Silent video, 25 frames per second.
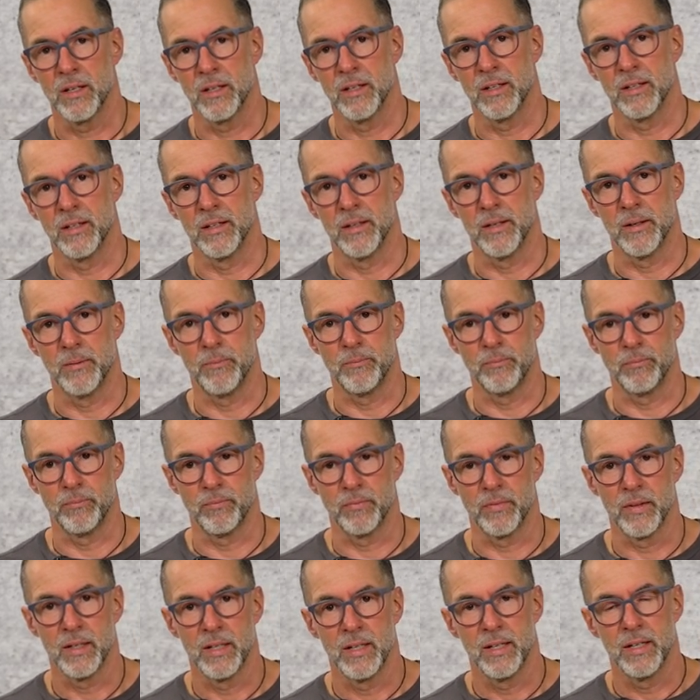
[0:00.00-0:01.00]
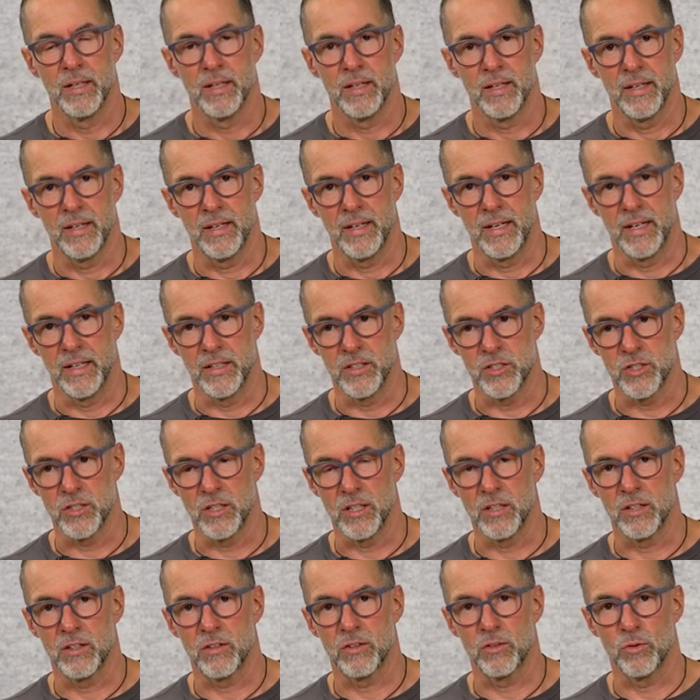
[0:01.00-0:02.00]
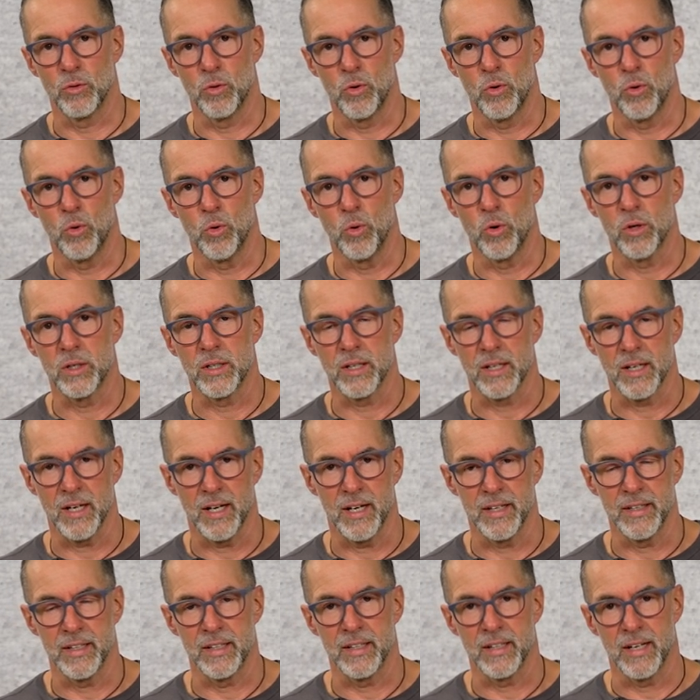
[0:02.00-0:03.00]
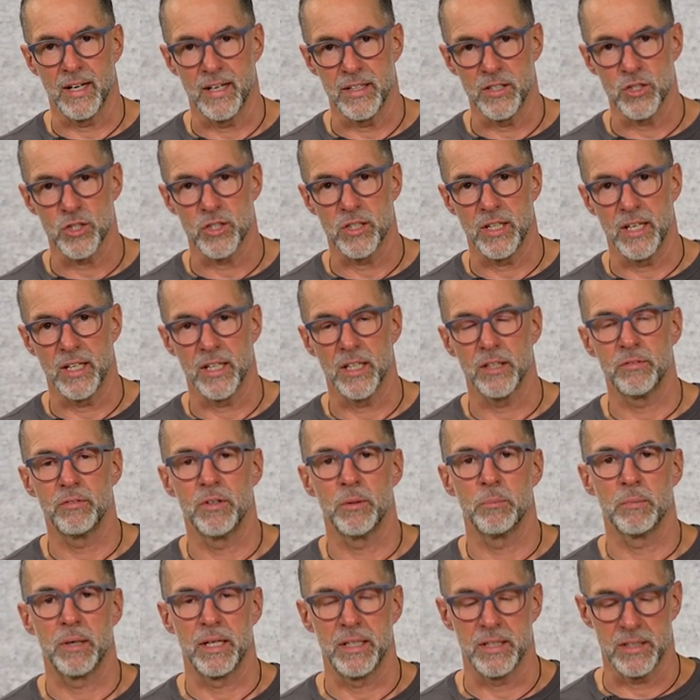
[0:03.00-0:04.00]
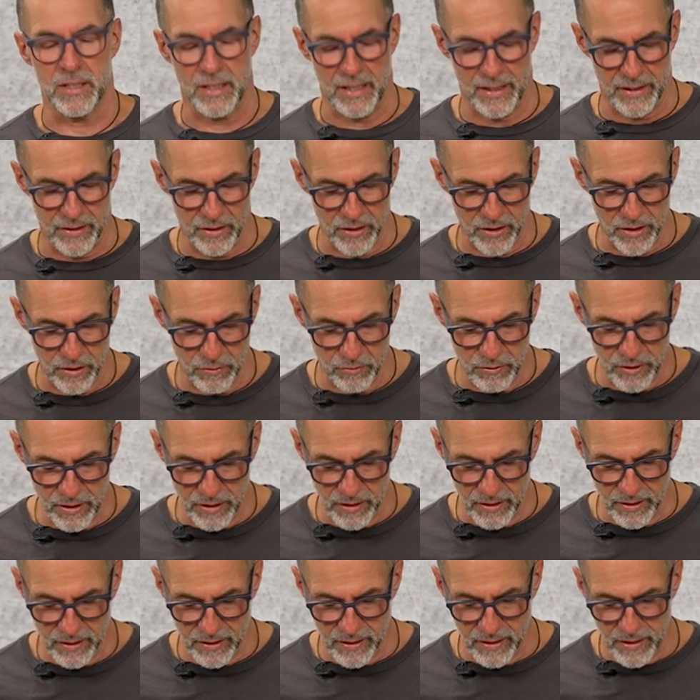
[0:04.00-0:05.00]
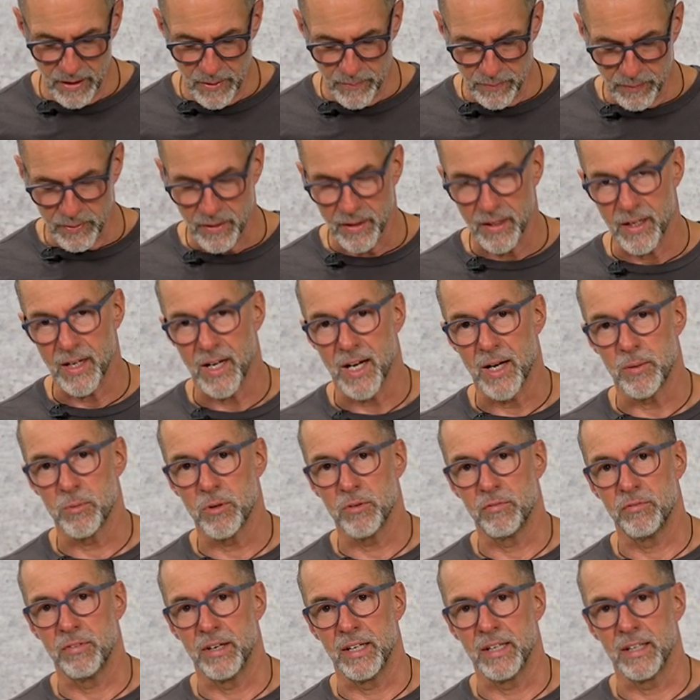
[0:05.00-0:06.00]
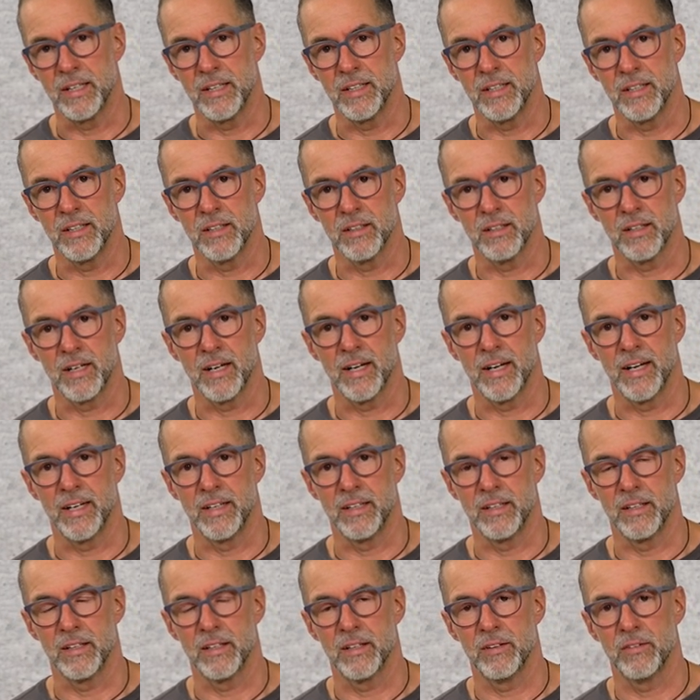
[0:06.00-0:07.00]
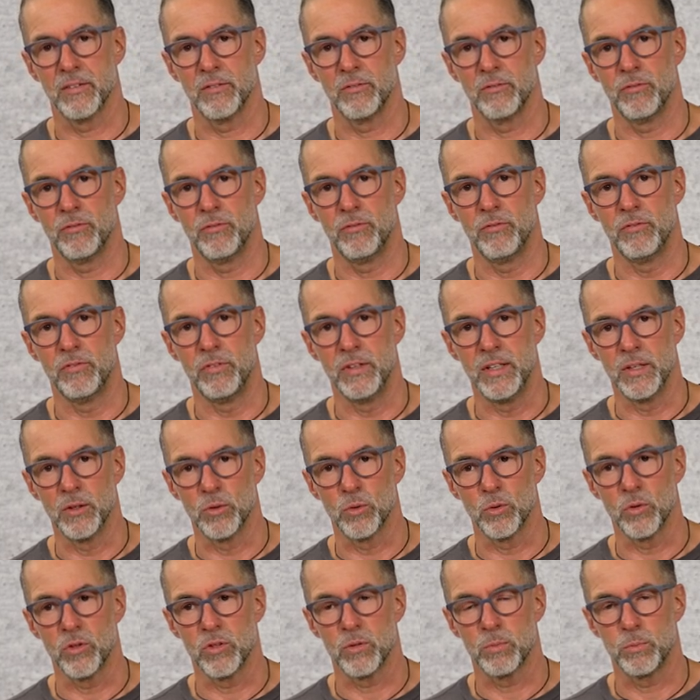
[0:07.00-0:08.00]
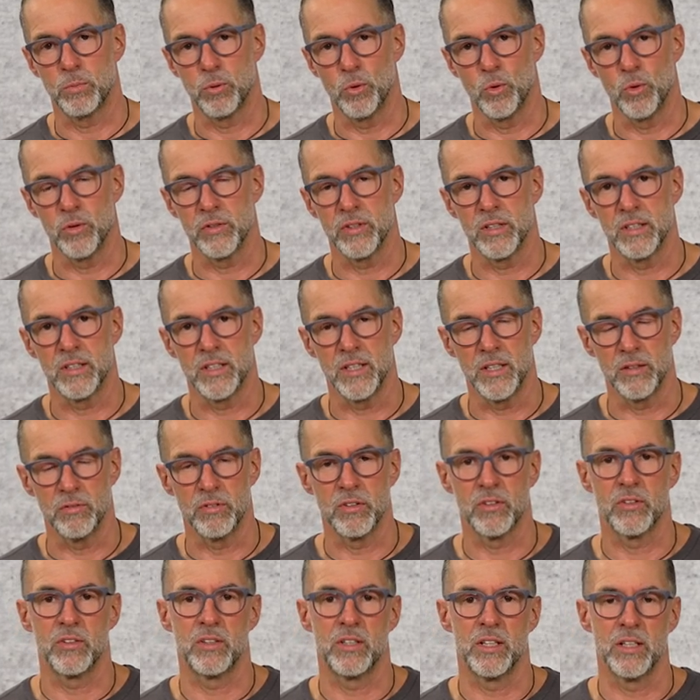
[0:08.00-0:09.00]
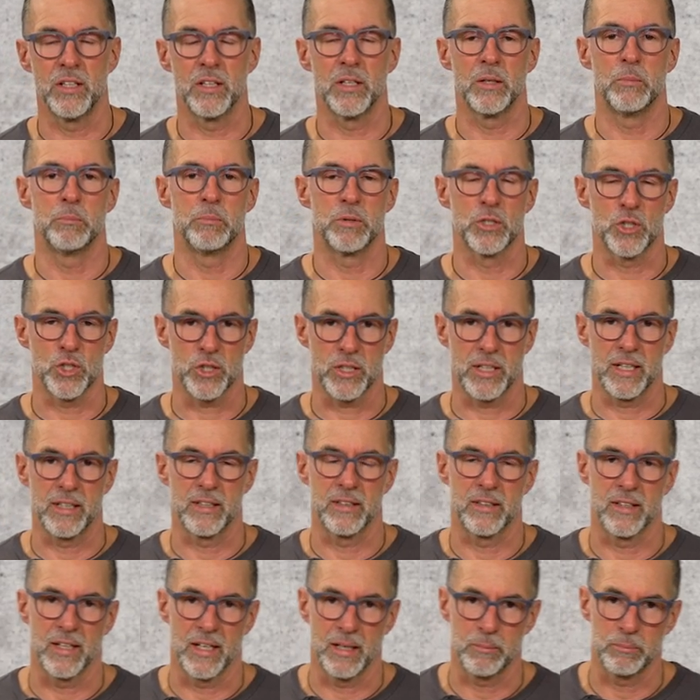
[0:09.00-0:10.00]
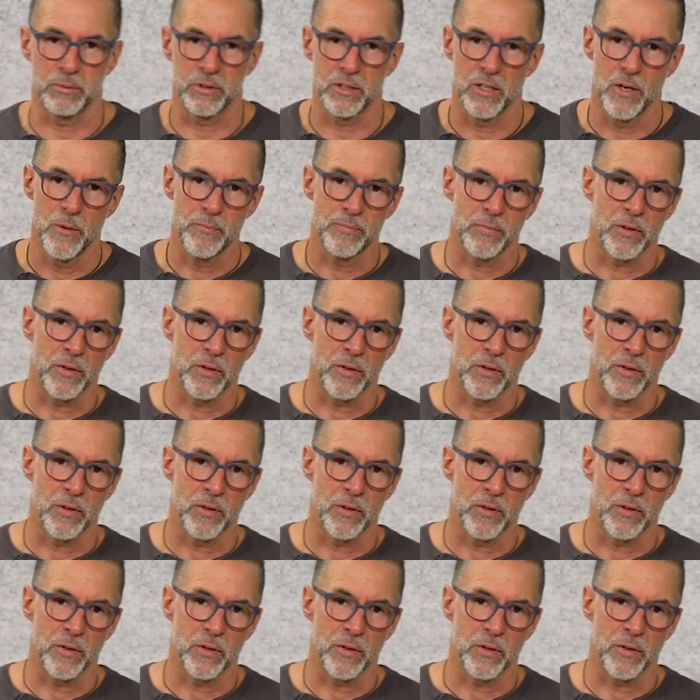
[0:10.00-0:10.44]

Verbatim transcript: ähm, er ist nicht so hochgradig ansteckend wie manch andere Viren, aber wenn ihr ein viruspositives Tier im Bestand habt